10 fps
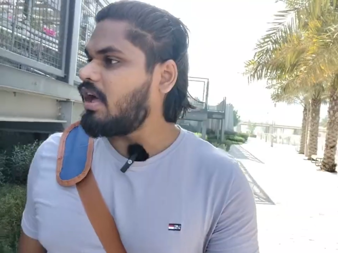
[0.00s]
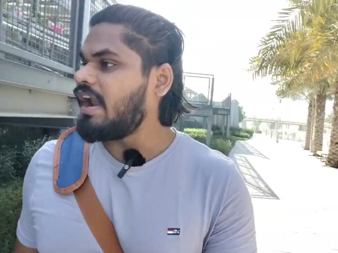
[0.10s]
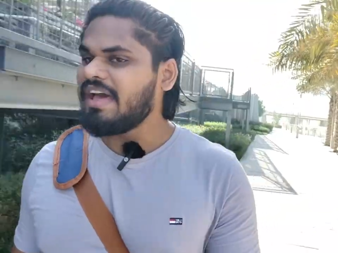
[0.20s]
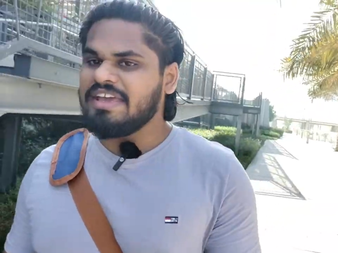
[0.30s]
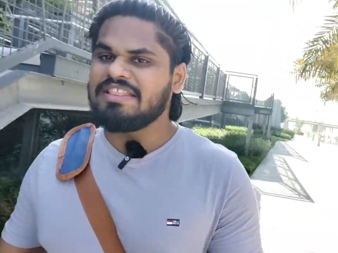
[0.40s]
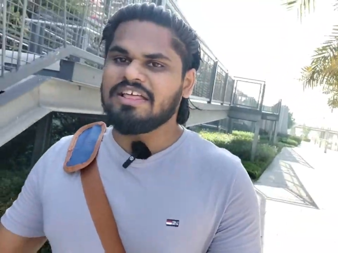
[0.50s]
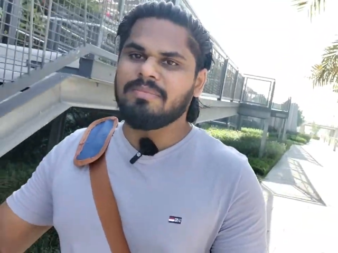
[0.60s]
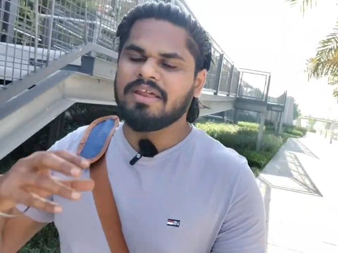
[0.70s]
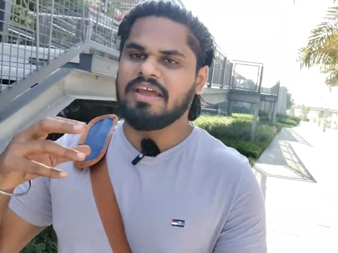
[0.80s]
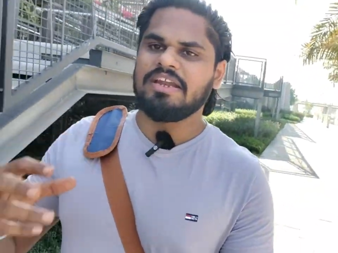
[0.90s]
ஆனால் இந்த
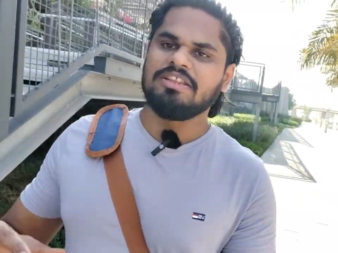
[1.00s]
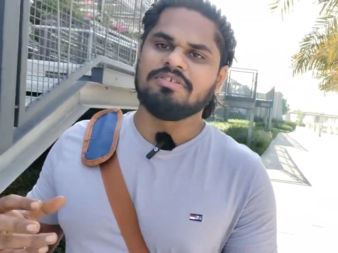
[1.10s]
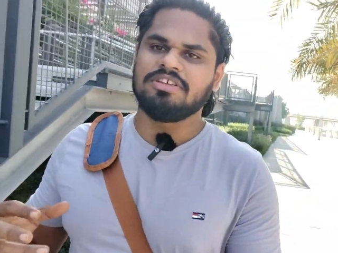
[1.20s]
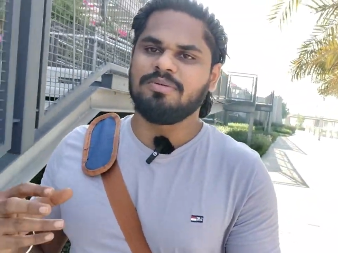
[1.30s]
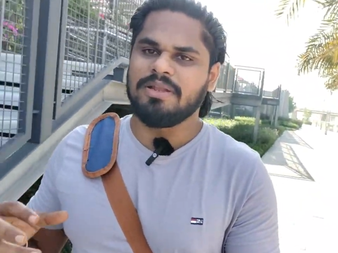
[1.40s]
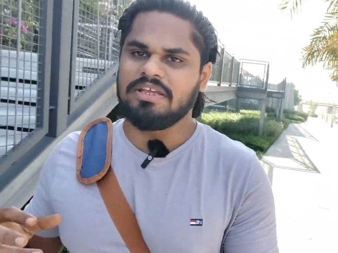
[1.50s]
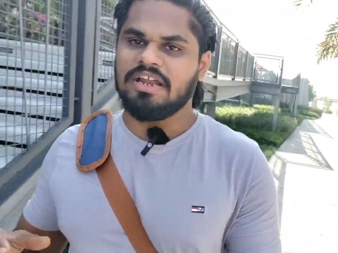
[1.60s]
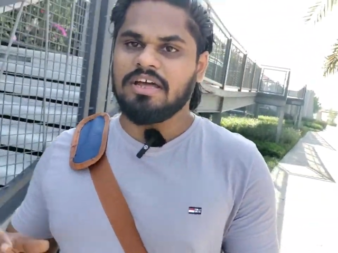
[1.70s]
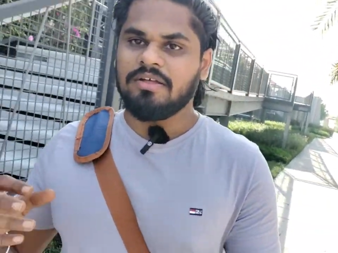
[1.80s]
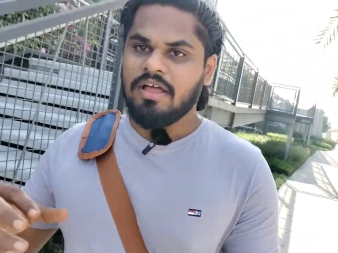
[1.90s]
மாதிரியான இது வந்துட்டு
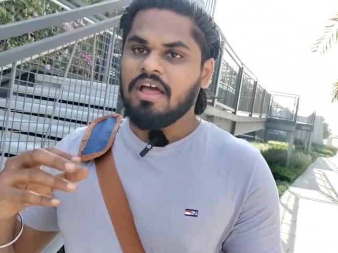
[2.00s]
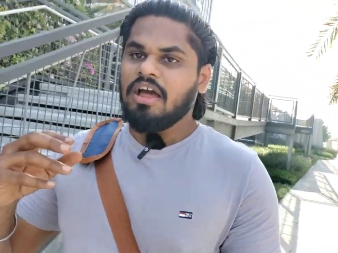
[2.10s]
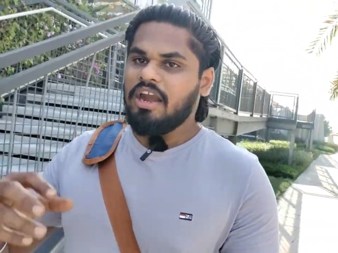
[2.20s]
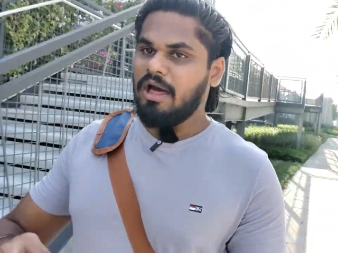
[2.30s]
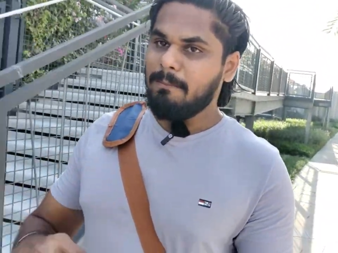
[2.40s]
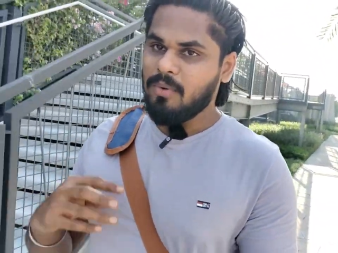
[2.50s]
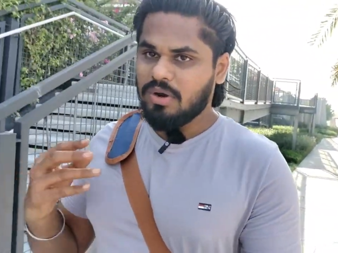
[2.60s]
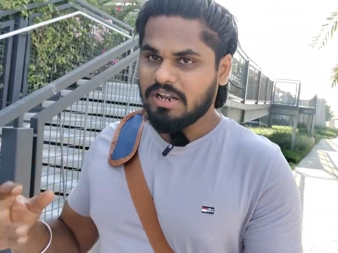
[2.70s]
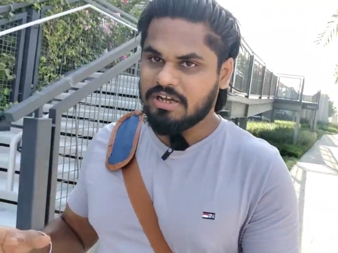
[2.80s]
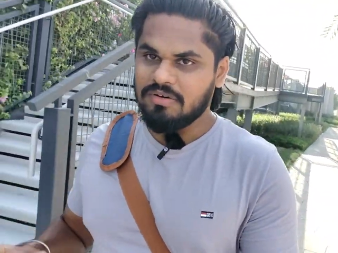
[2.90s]
பார்த்தீங்கன்னா நம்ம
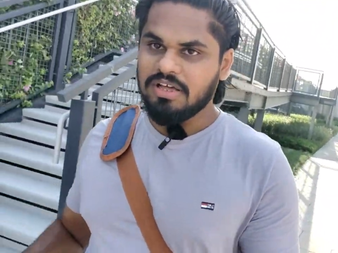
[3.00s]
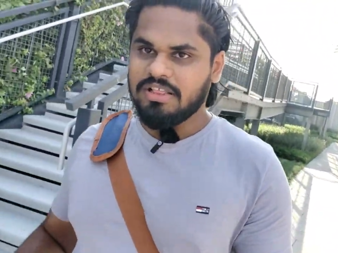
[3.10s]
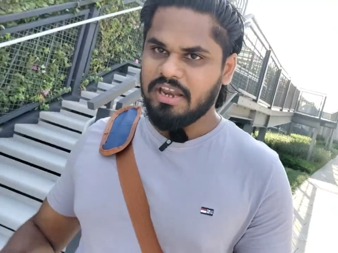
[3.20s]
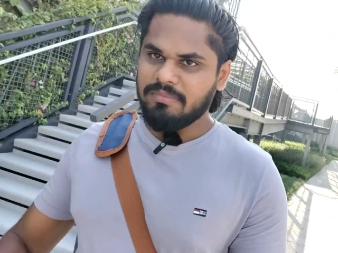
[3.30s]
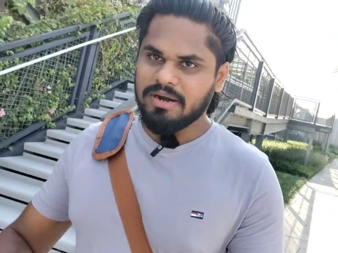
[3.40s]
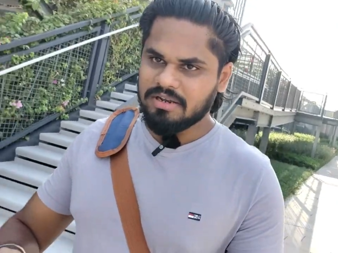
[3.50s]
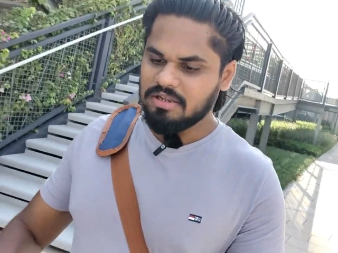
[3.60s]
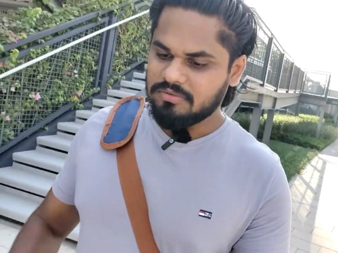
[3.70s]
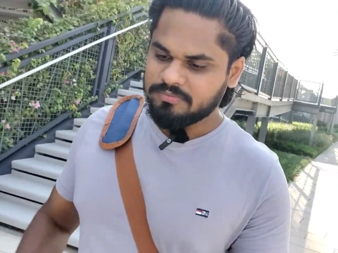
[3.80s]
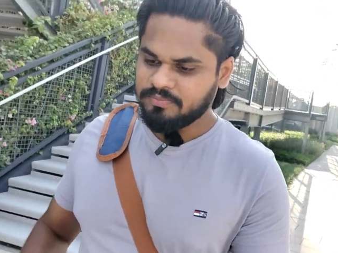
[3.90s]
ஊரில் இருக்கவங்களுக்கு தெரிய
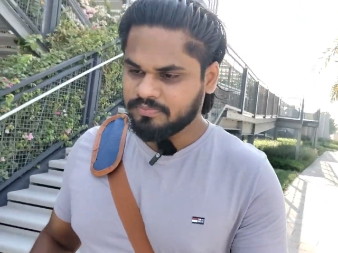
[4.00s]
மாட்டேங்குது